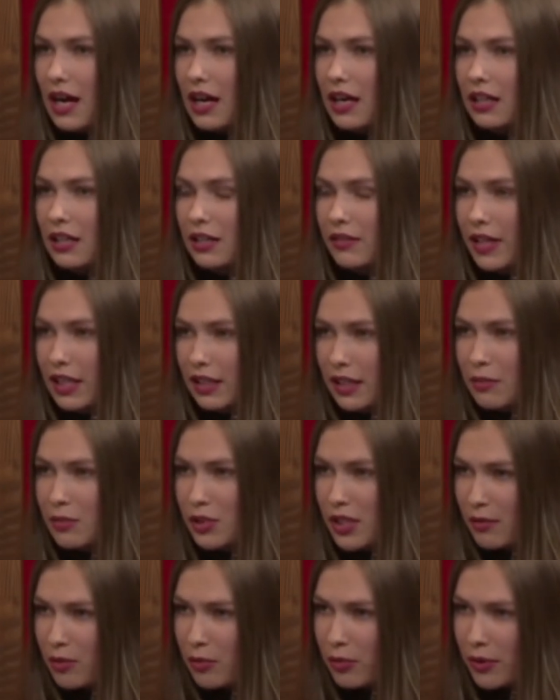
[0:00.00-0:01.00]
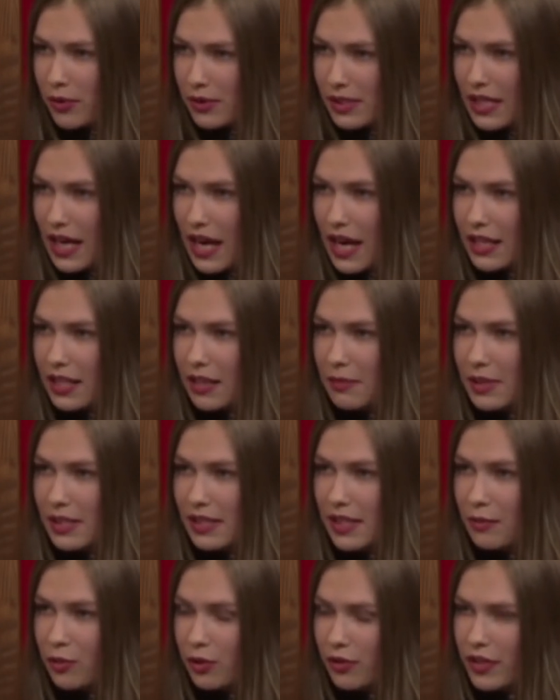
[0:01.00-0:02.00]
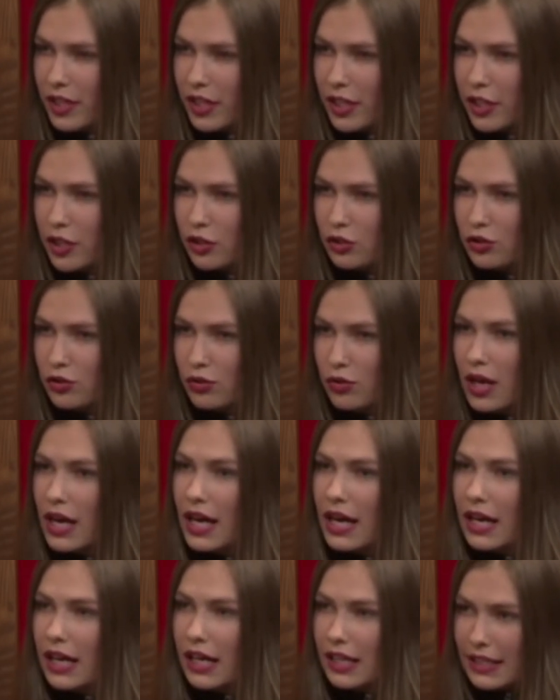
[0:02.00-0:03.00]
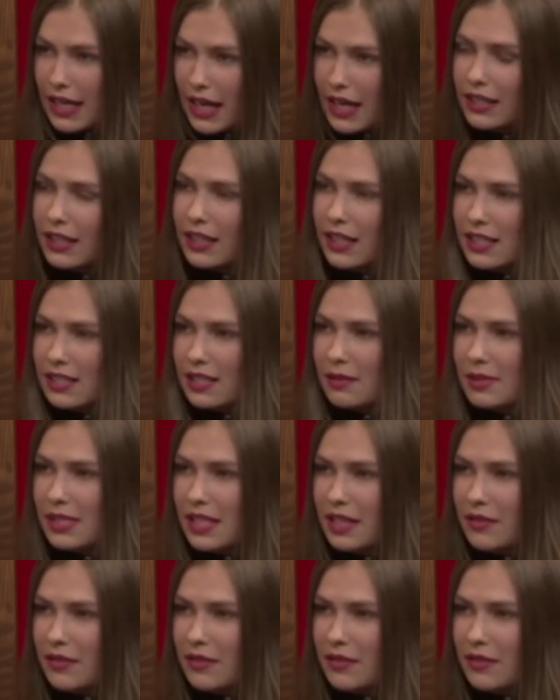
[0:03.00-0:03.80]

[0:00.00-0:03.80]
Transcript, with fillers: Vení, Aldana, parate, por favor, que quiero que la, gente te vea.